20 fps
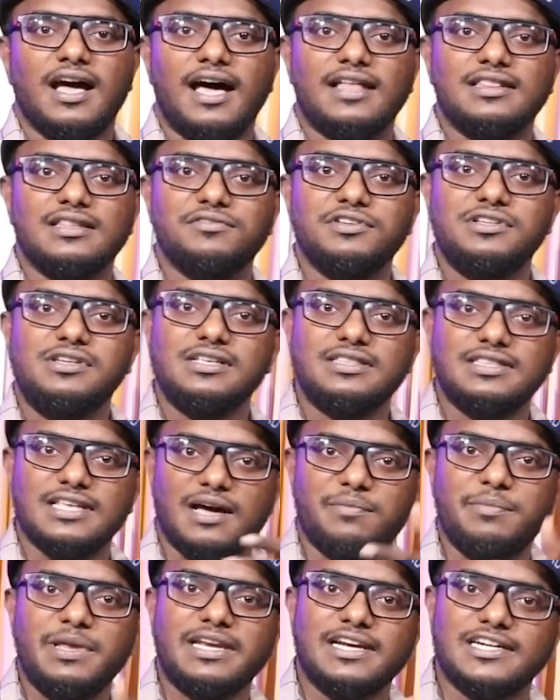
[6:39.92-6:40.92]
அந்த விஷயத்தை
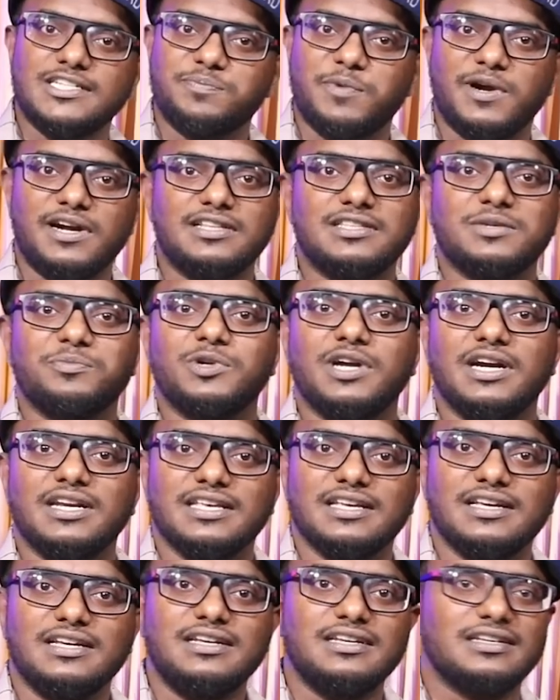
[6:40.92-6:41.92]
அமெரிக்கன்ஸ் பண்ணுறதுக்கு
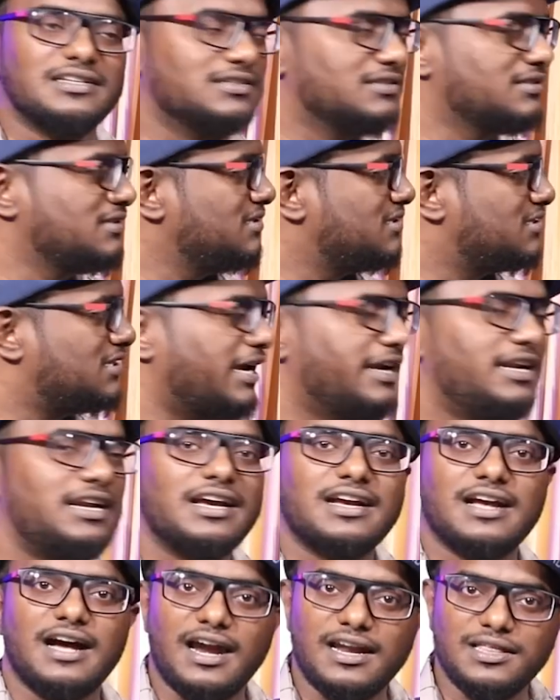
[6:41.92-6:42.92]
முன்னாடியே
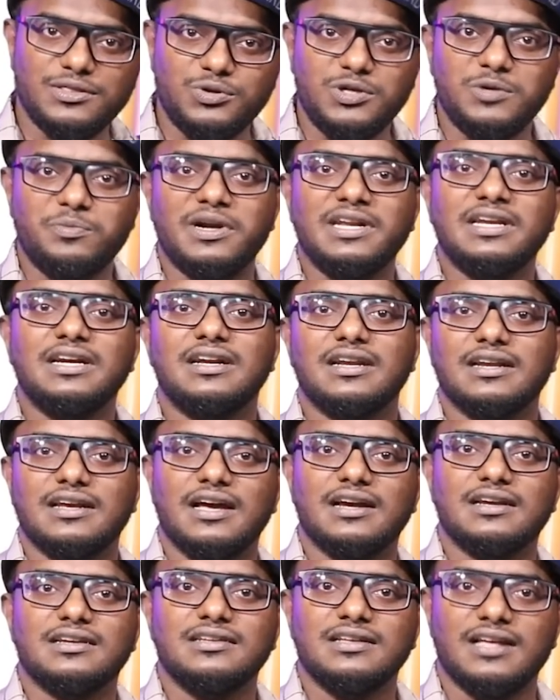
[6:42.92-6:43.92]
சைனா காலம் தொட்டு பண்ணிக்கிட்டு
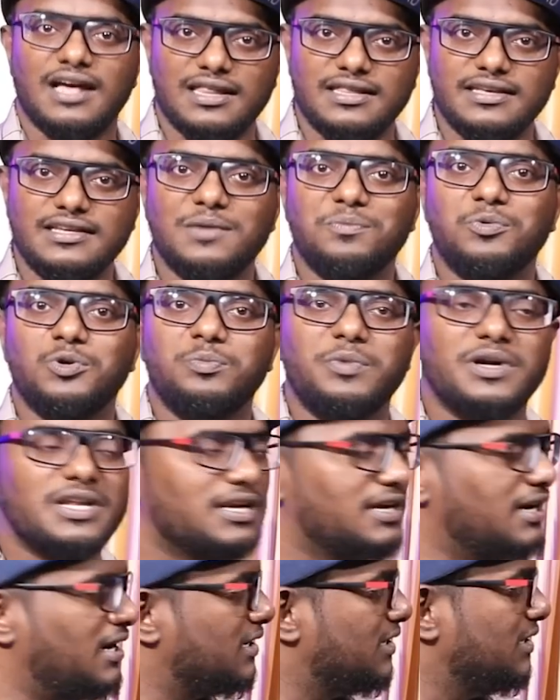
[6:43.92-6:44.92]
இருக்காங்க அதை இங்கே ப்ரூவ்
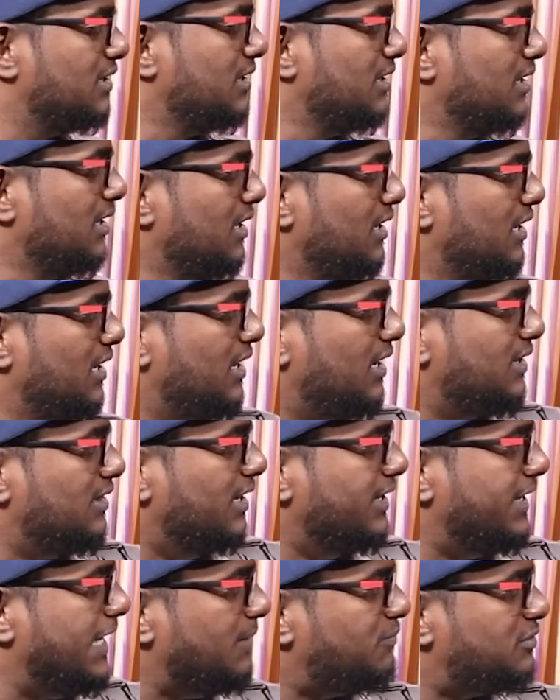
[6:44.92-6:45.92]
பண்ணியிருக்காங்க
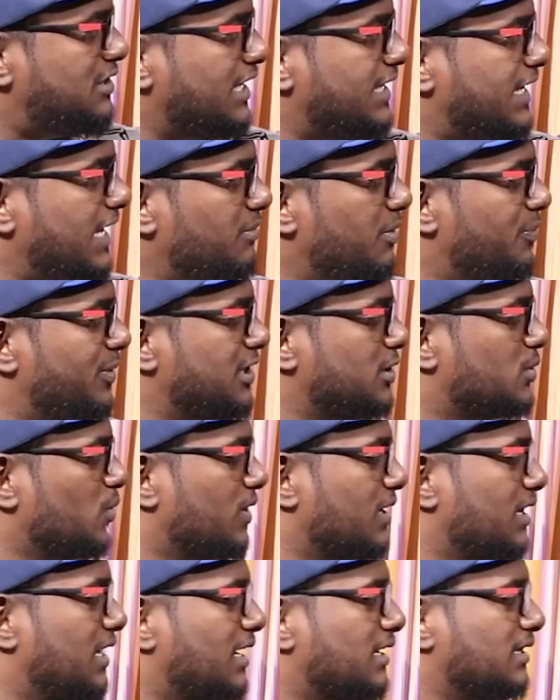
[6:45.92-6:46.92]
இந்த டீப் சிக் டீமை பற்றி
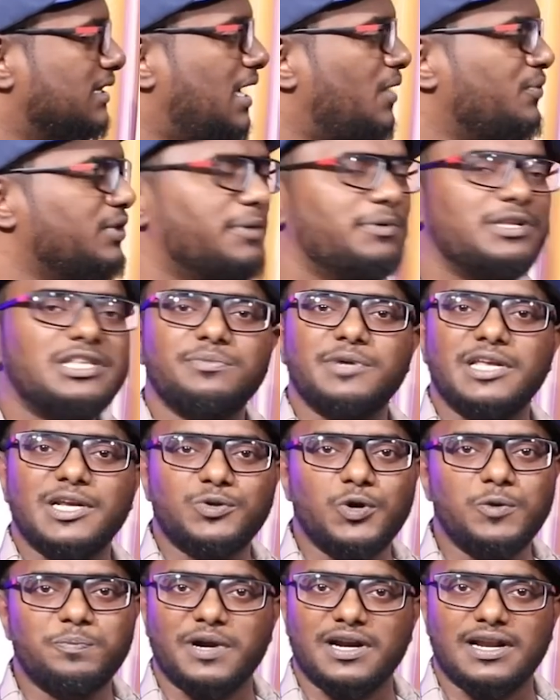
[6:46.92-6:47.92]
சொல்கிறதா இருந்தால் அவங்க எப்படி நம்ம
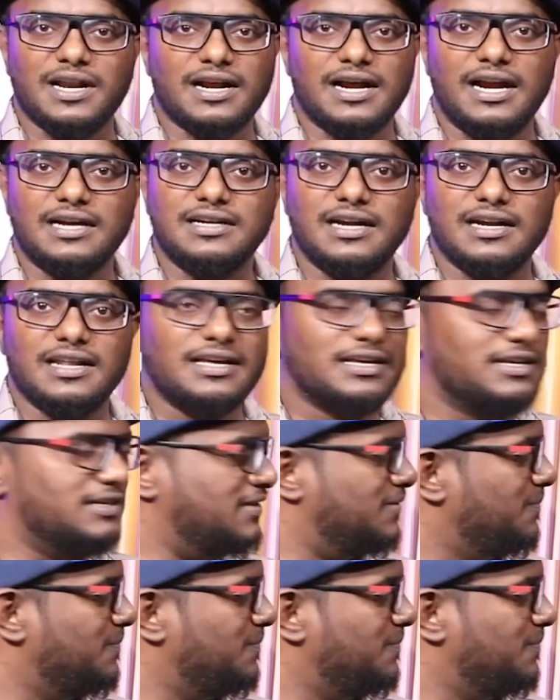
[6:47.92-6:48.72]
ரெக்ரூட் பண்ணுறாங்க ஆட்களை